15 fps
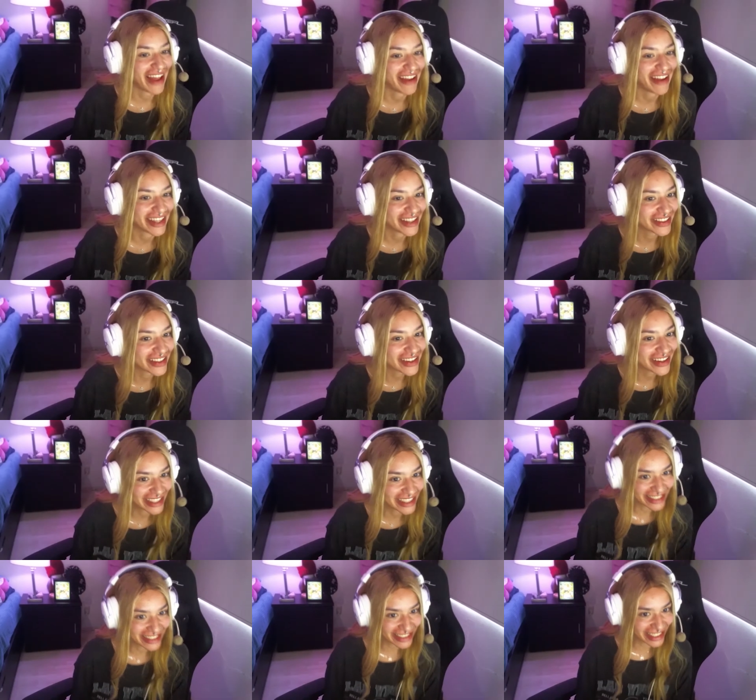A ver, Yo tengo
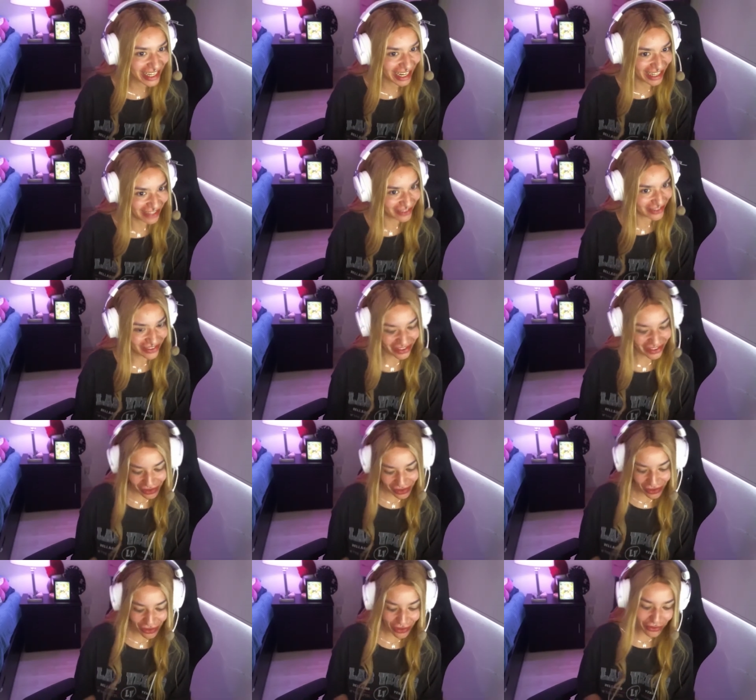que decir algo.
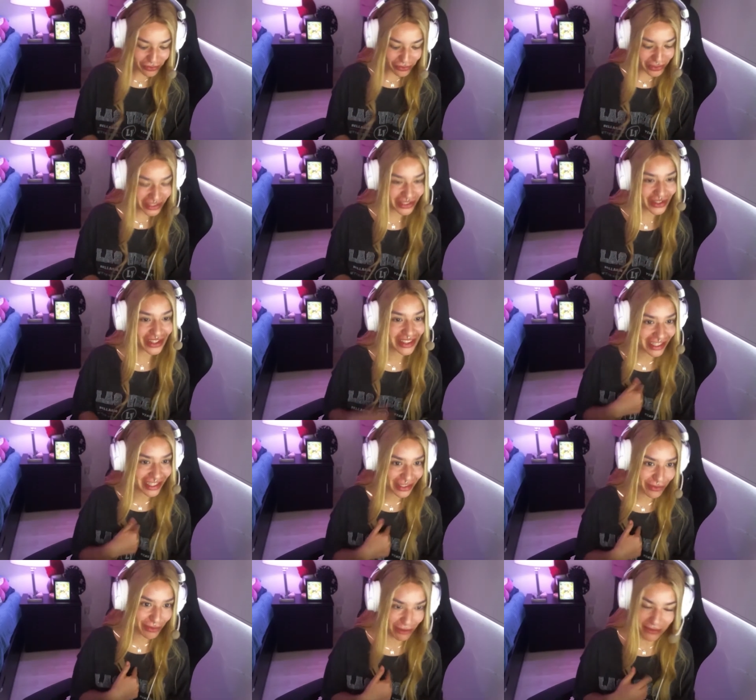Un beso de
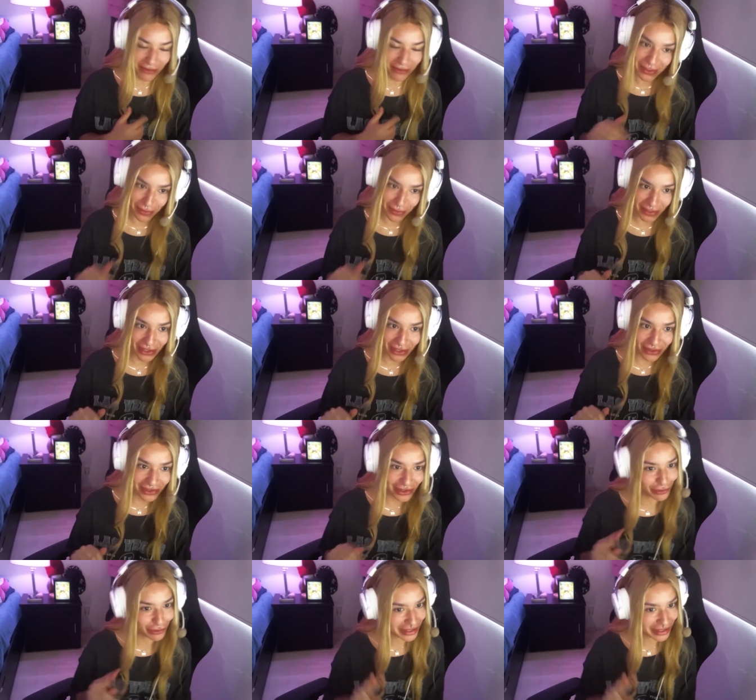tres para mí es menos
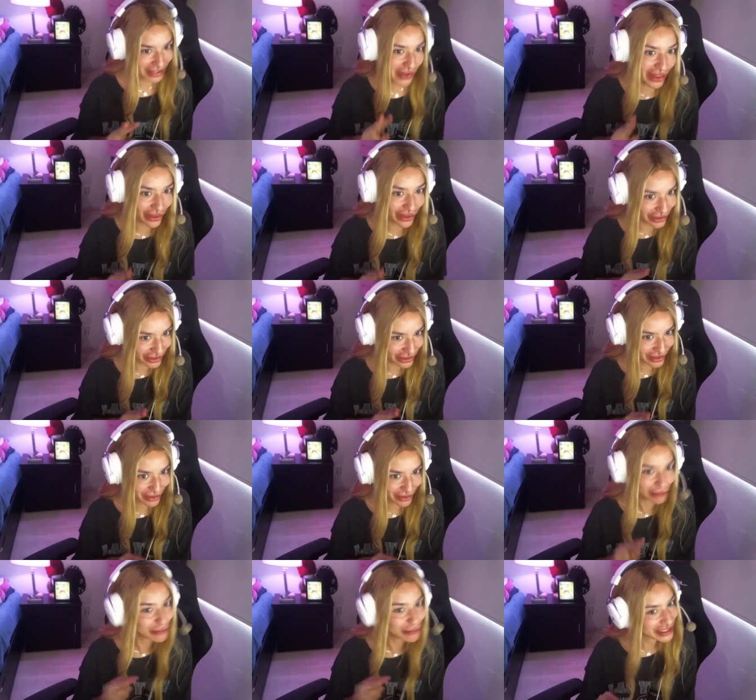que un beso de
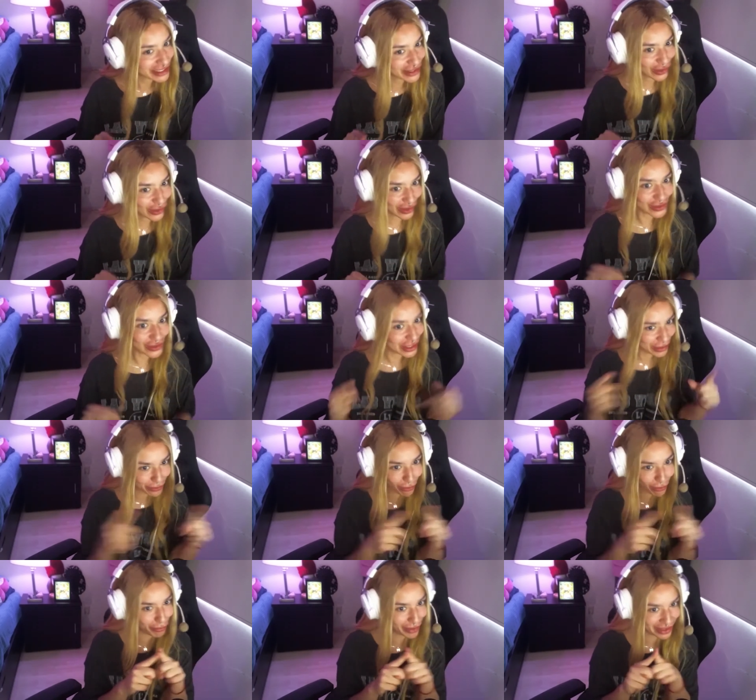dos. Un beso de dos es
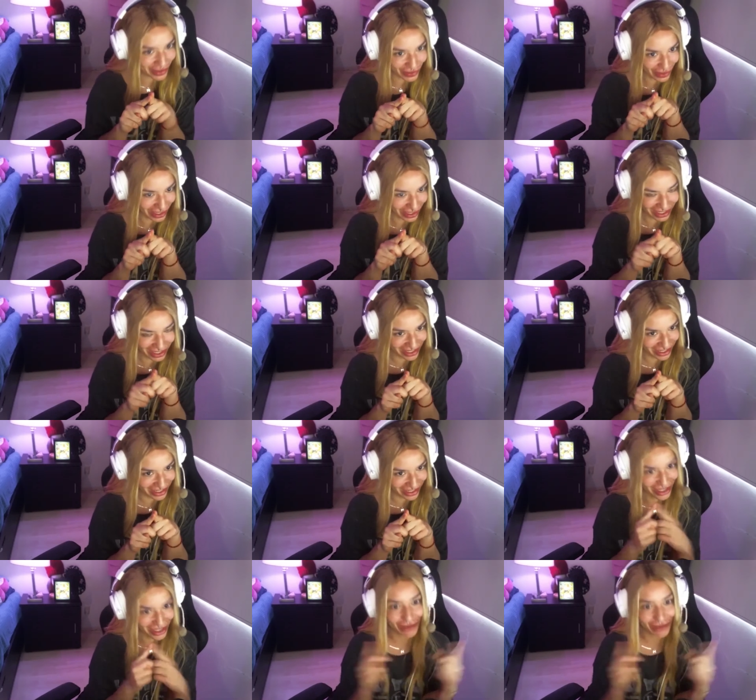muy personal.
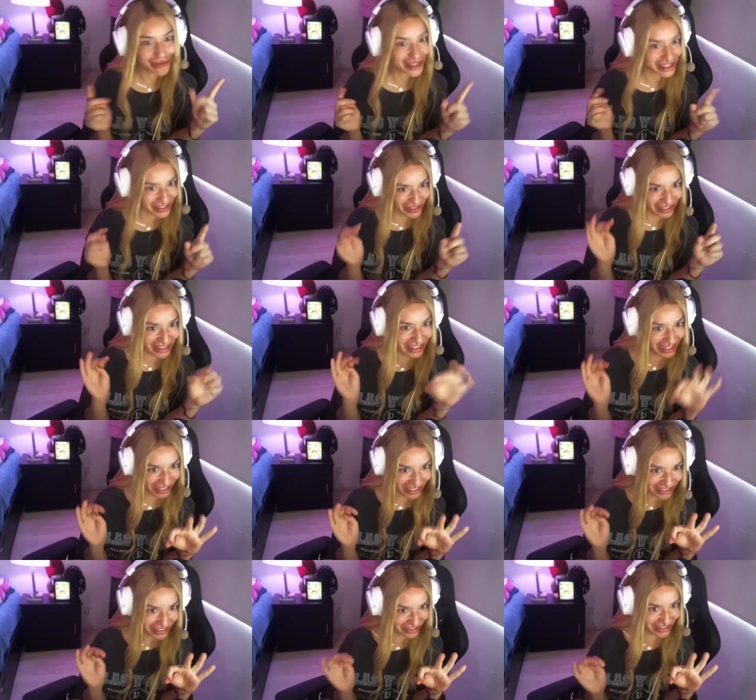Un beso de
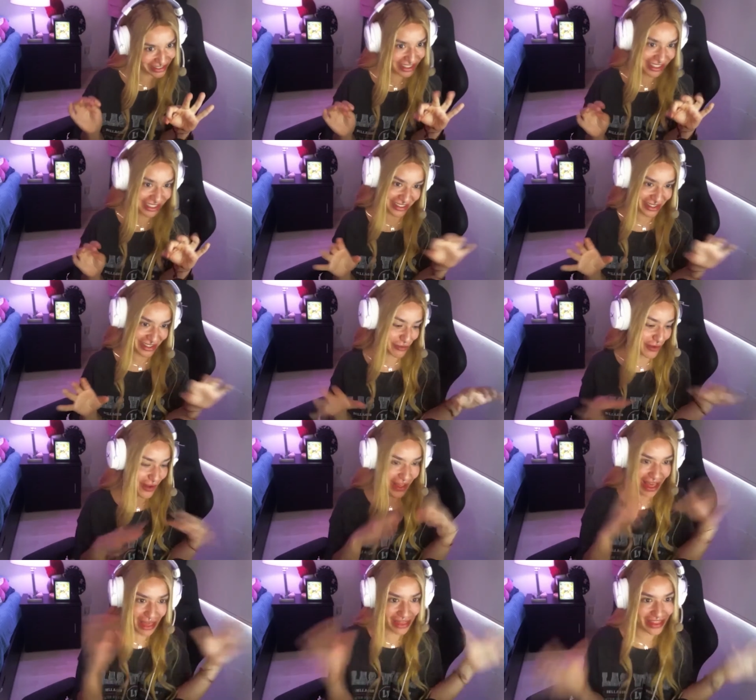tres es mm, como
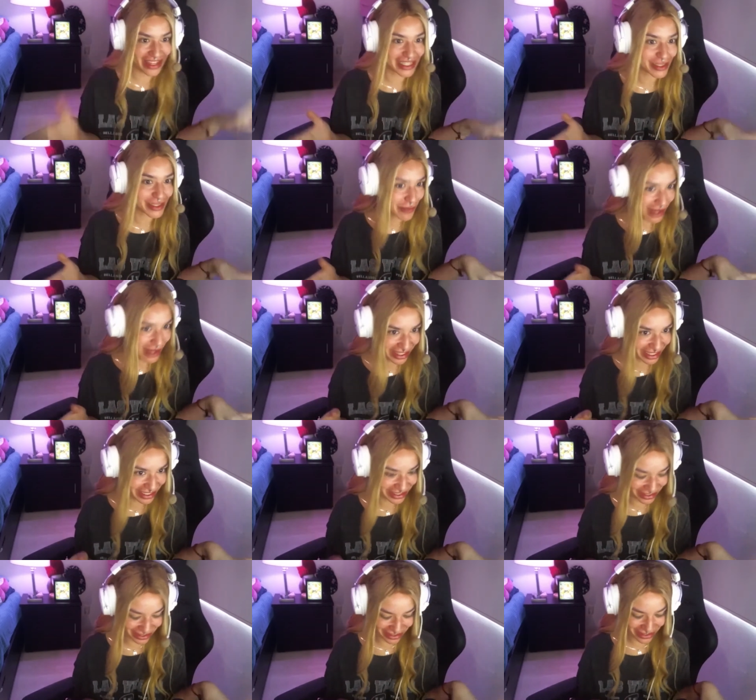eh, desmadres.